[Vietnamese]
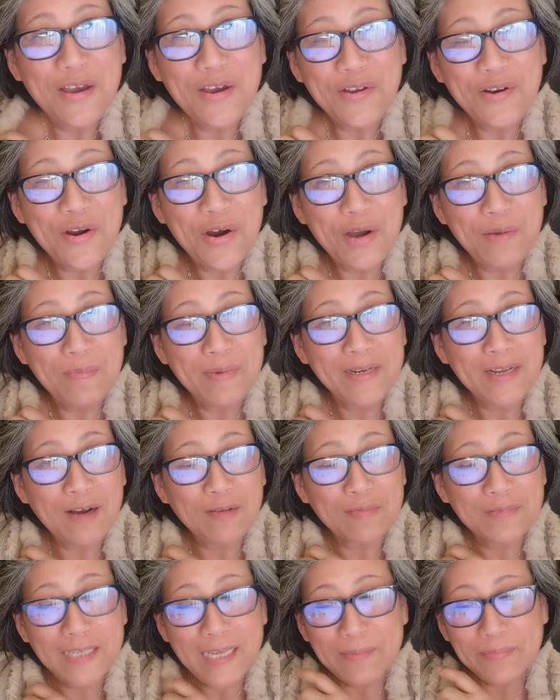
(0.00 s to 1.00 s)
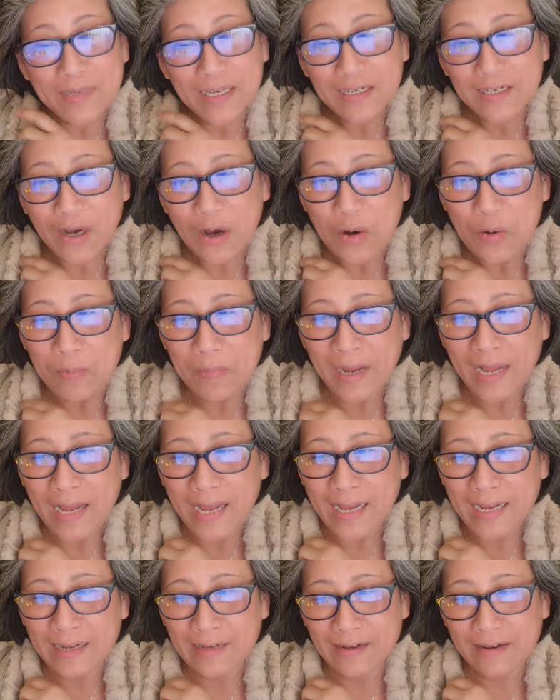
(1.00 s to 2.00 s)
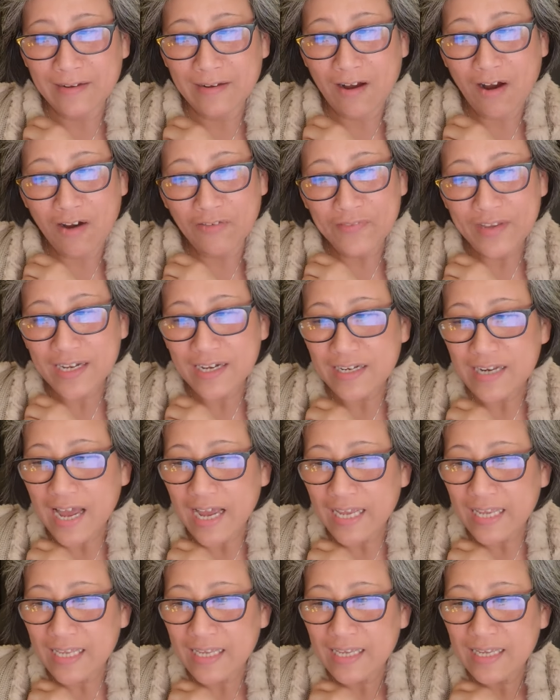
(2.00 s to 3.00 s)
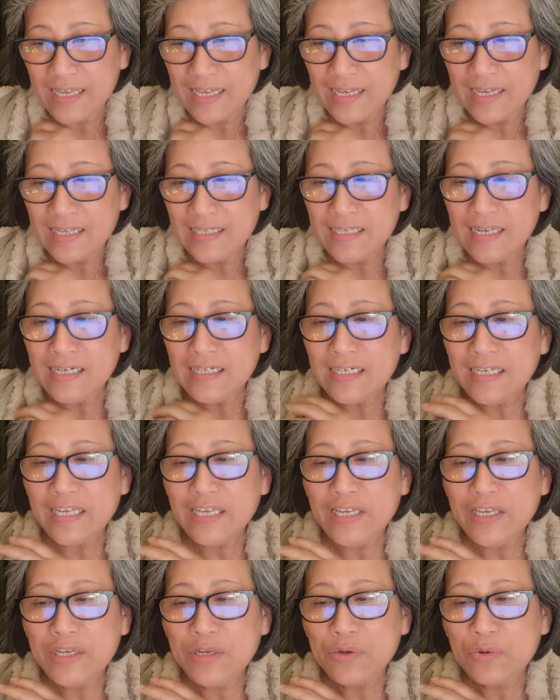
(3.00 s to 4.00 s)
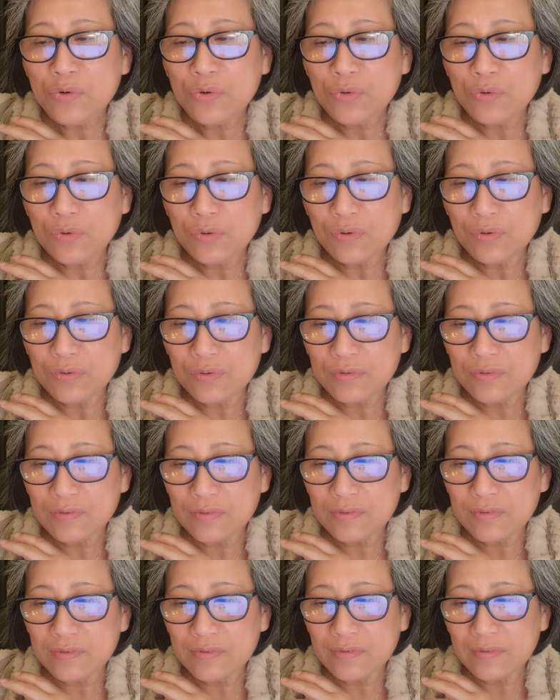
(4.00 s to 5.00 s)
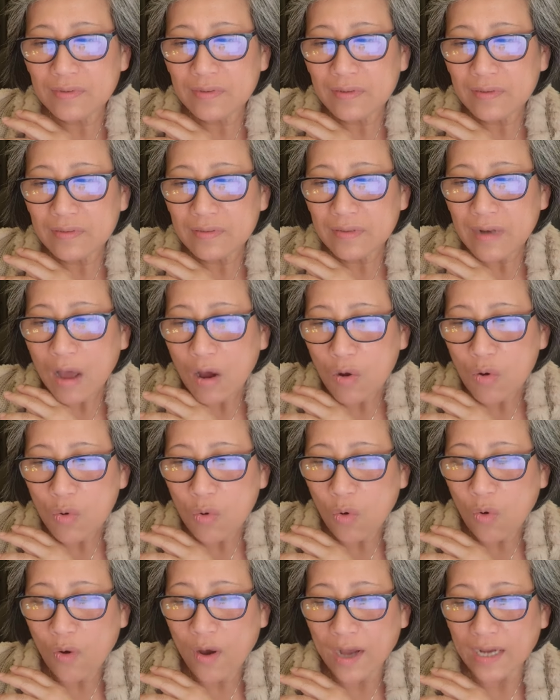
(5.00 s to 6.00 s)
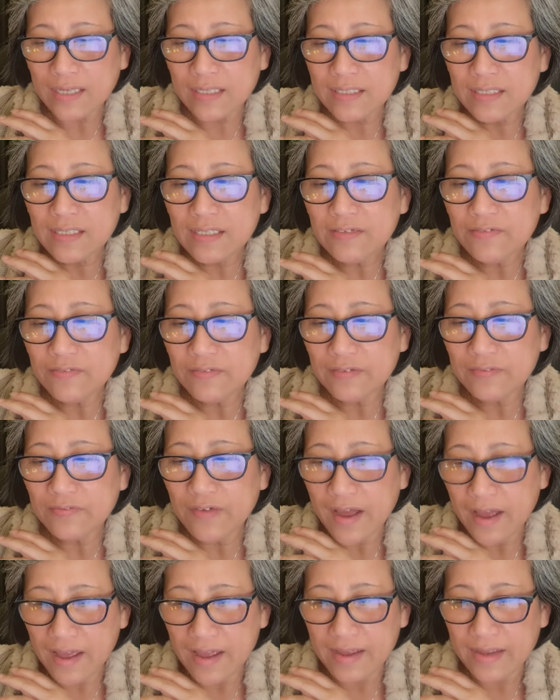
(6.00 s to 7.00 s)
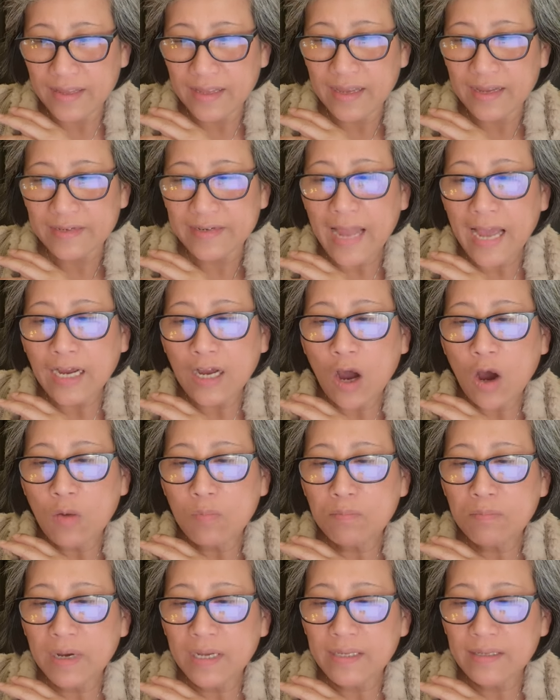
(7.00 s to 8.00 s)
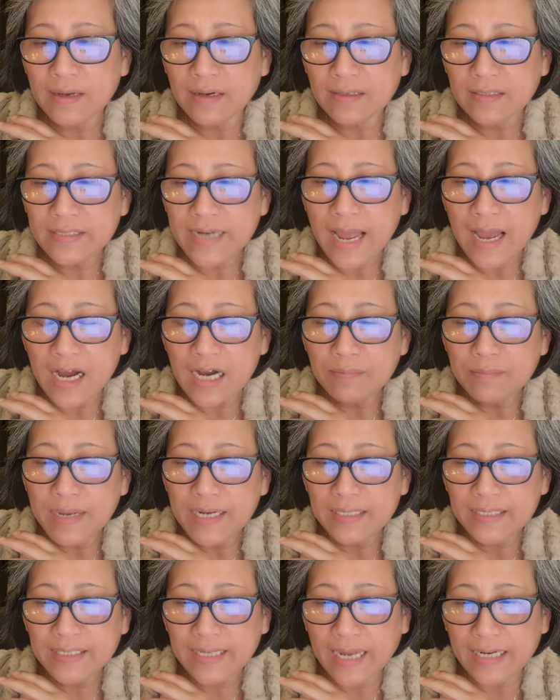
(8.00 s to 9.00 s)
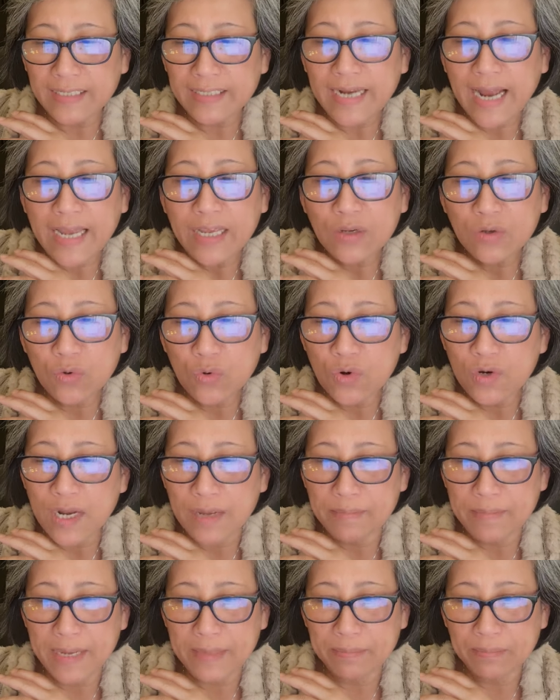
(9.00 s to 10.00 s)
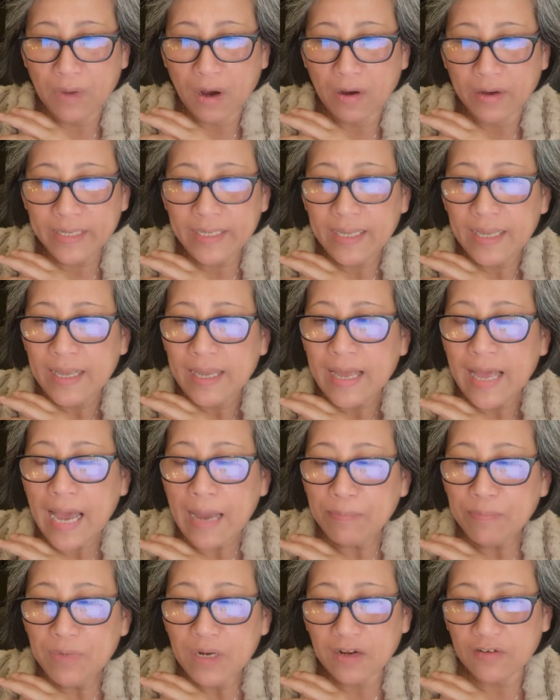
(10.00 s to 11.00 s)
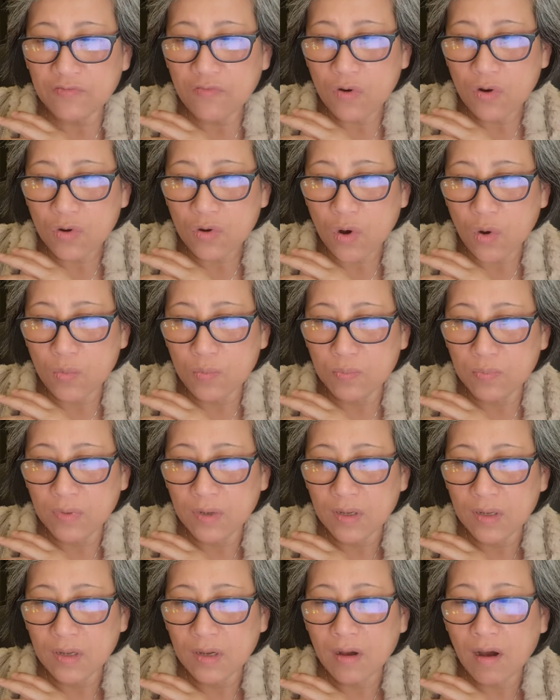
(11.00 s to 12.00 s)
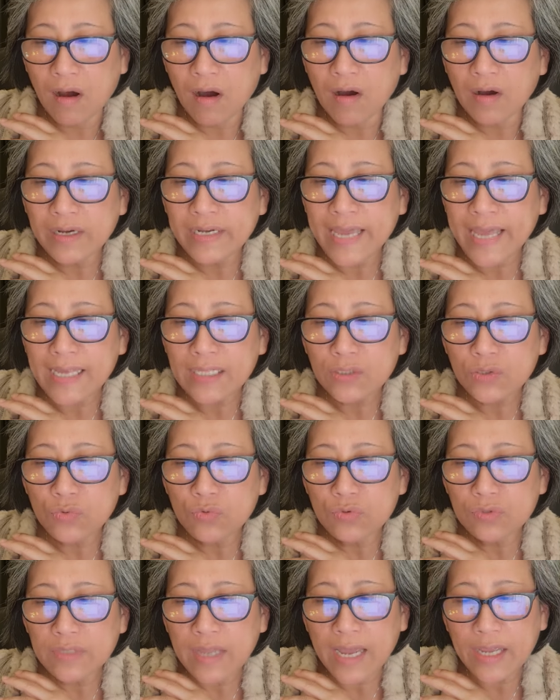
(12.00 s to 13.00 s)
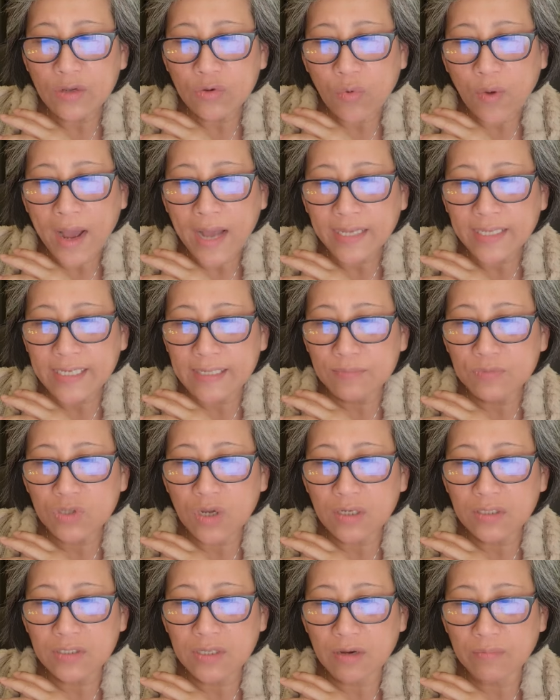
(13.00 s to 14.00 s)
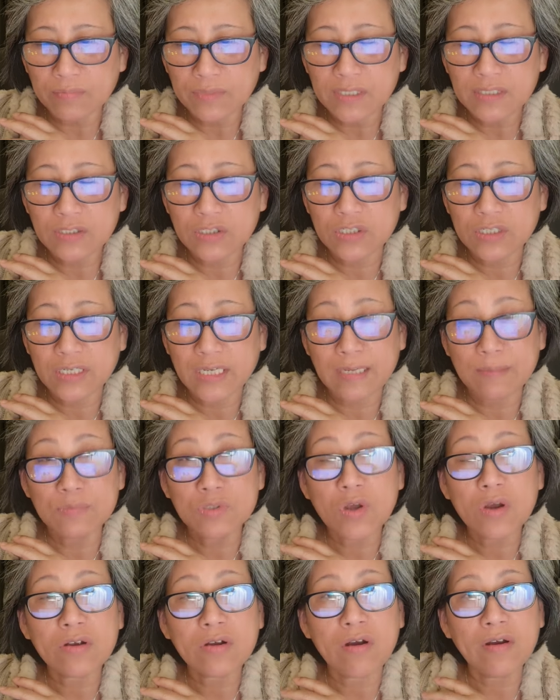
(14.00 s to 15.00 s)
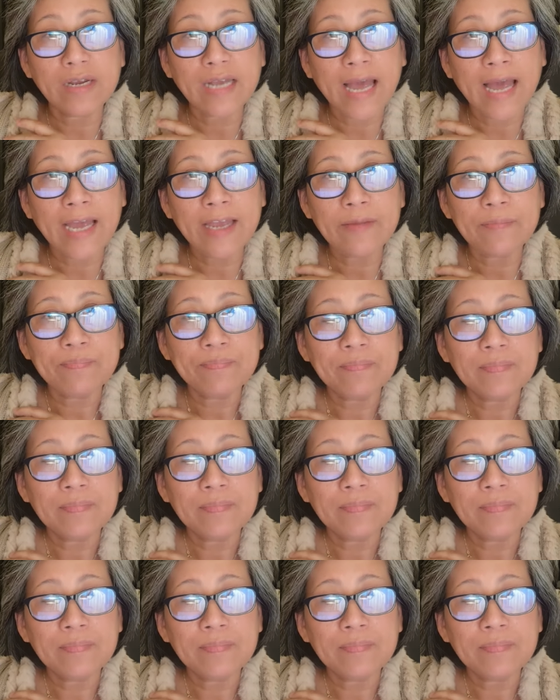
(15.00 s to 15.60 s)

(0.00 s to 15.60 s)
rồi mình đọc tiếp cái câu mà họ viết ở đây nhưng yêu lâu hoặc cưới về đàn ông mới nhận ra ở bên cạnh gái cua là mệt mỏi áp lực vô cùng họ ghen tuông thái quá kiểm soát chồng như kiểm soát con gái